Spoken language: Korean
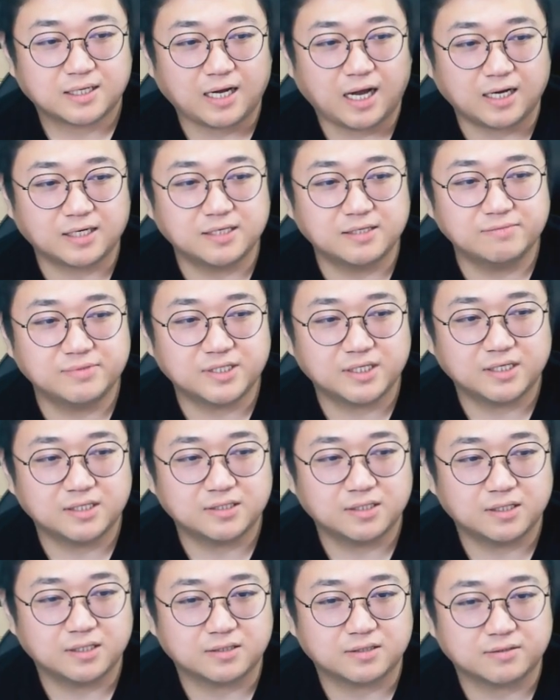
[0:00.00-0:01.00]
가끔씩
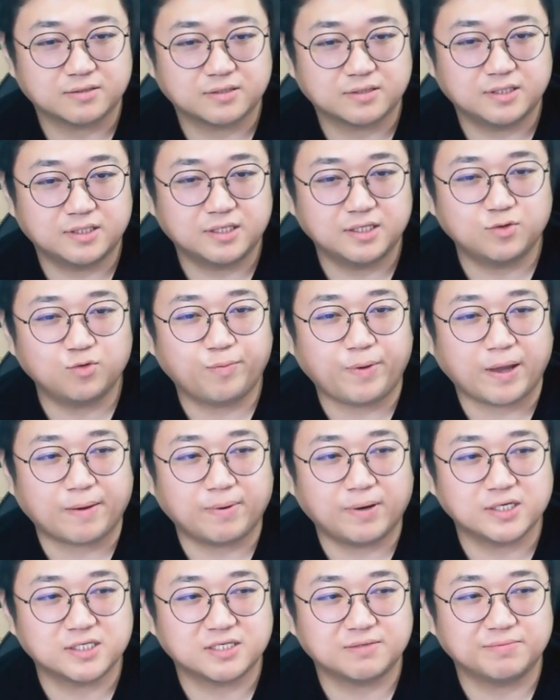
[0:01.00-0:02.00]
이제 키도
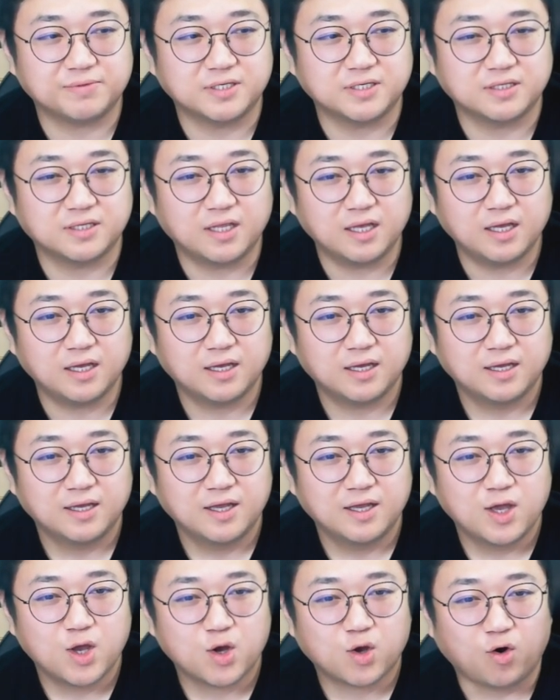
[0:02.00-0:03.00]
181인데
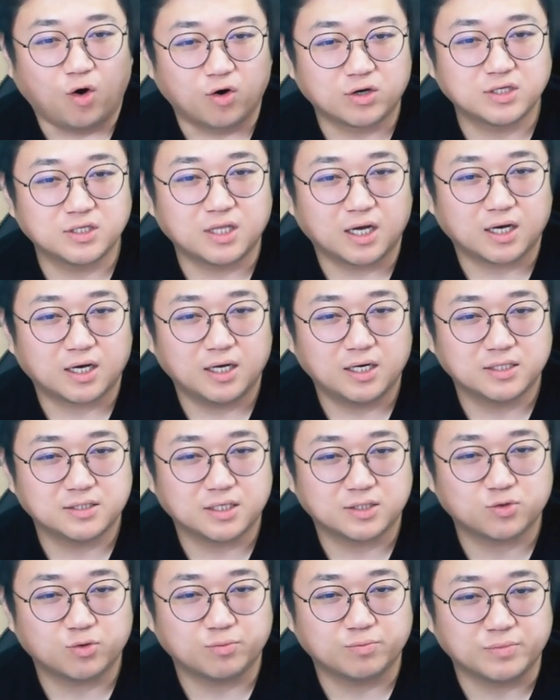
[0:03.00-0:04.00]
거기다가
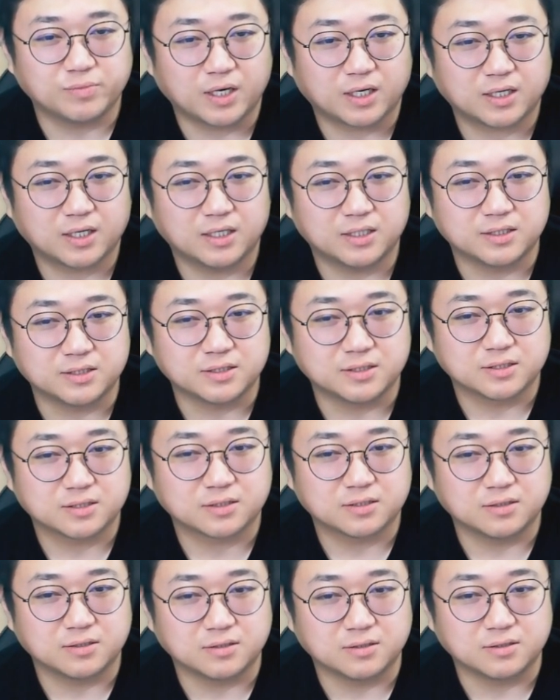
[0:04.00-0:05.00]
이제 좀 약간
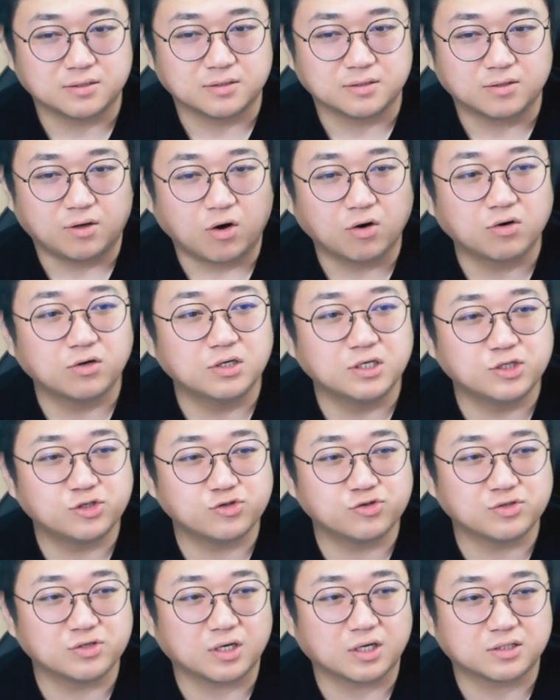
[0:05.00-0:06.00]
그 어글리
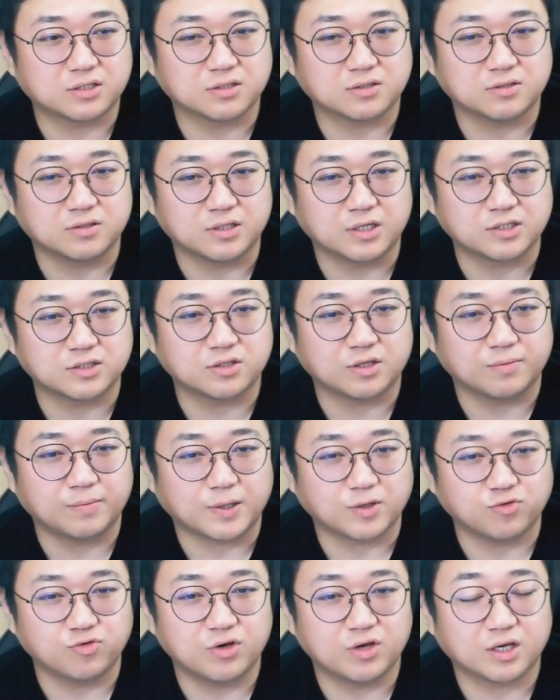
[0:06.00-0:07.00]
슈즈 같은 거 예전에
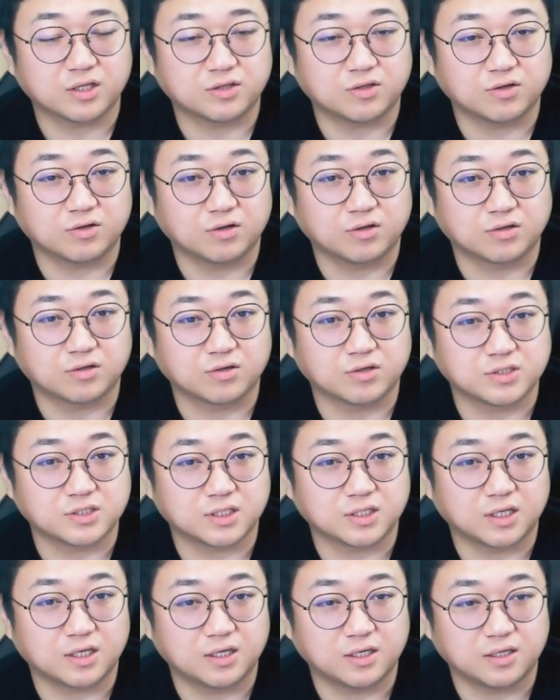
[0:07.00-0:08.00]
막 유행했던 거 그런 거
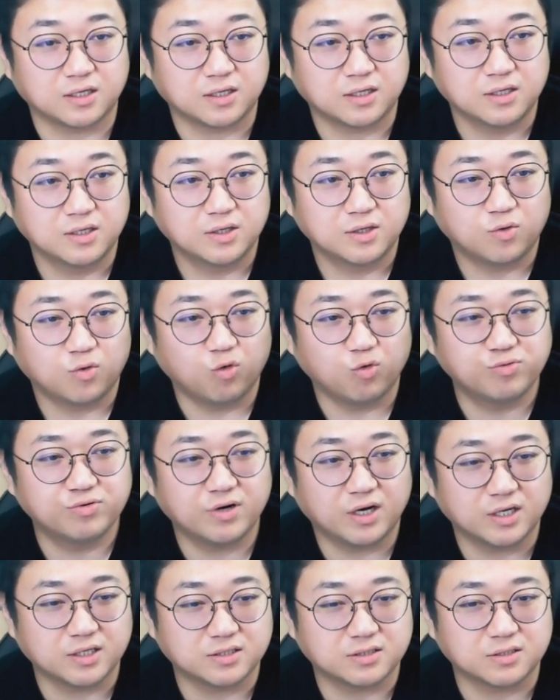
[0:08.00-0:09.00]
있잖아
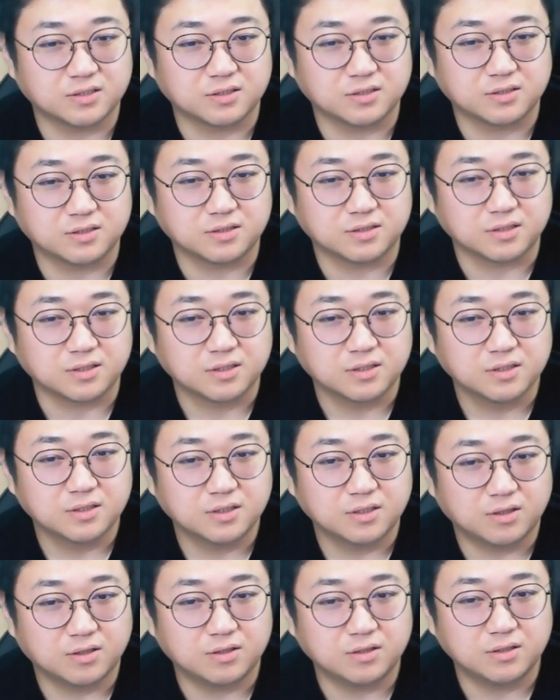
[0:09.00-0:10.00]
오프 화이트
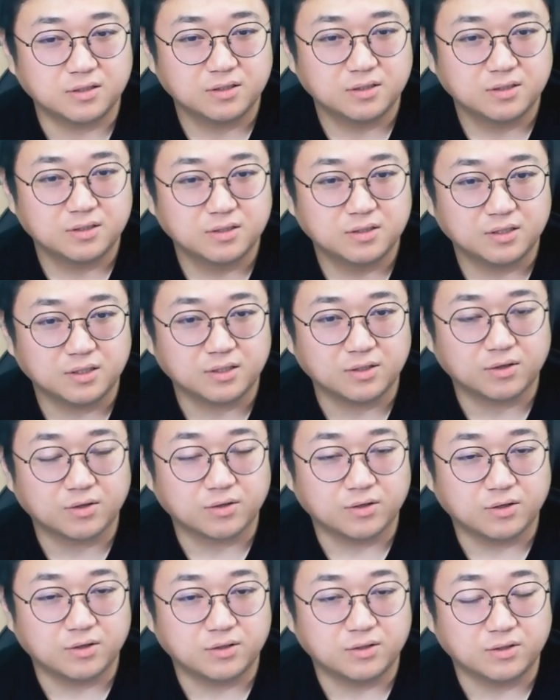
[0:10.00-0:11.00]
어 이런
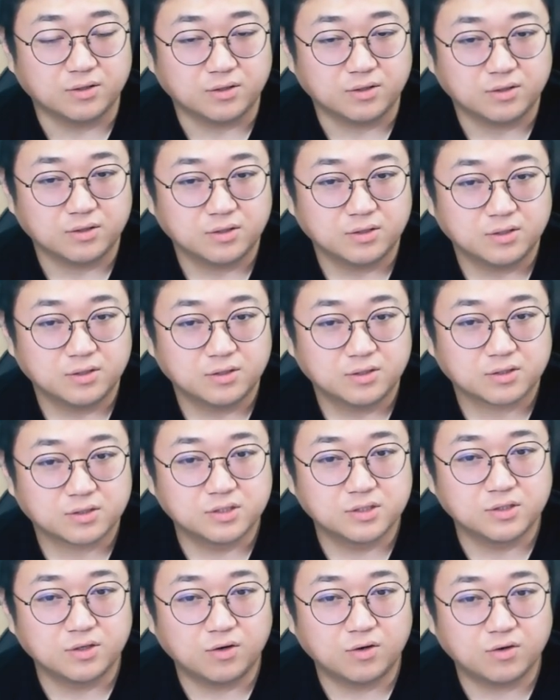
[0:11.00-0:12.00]
거
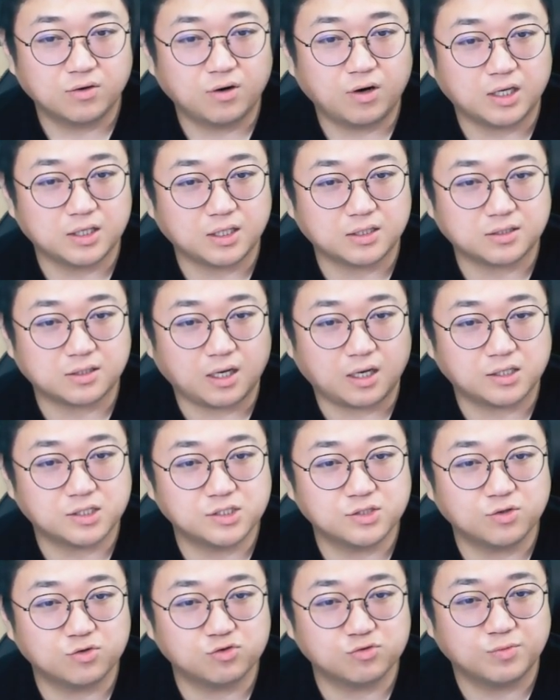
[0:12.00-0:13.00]
그런 거 하나 딱
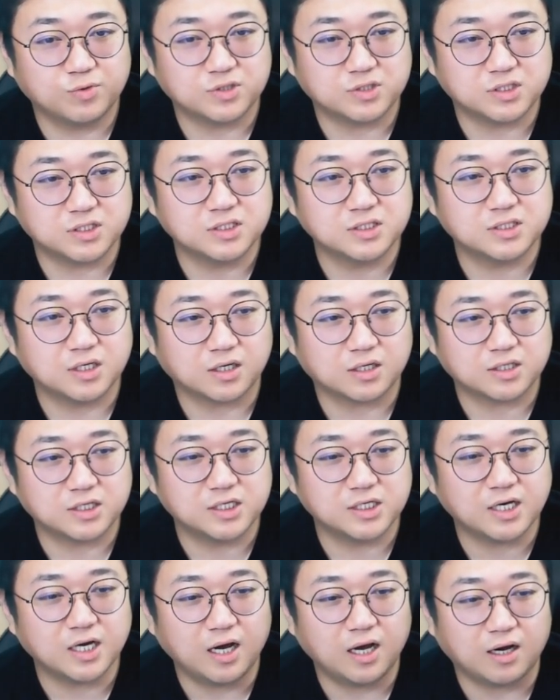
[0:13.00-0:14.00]
신어주면 진짜
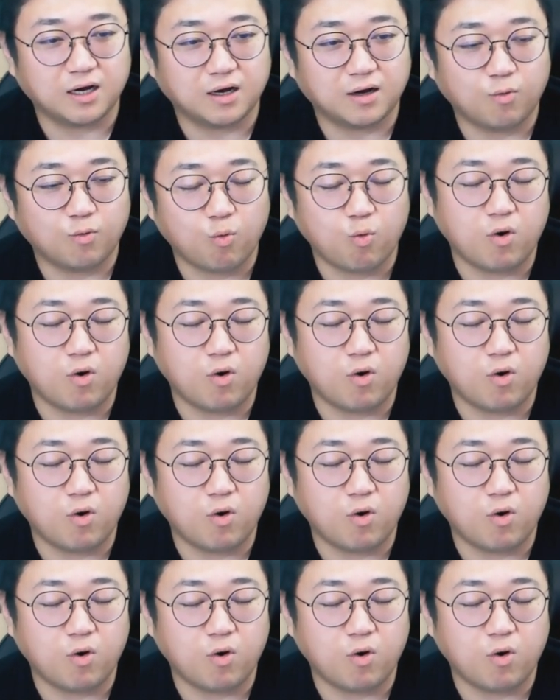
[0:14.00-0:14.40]
키가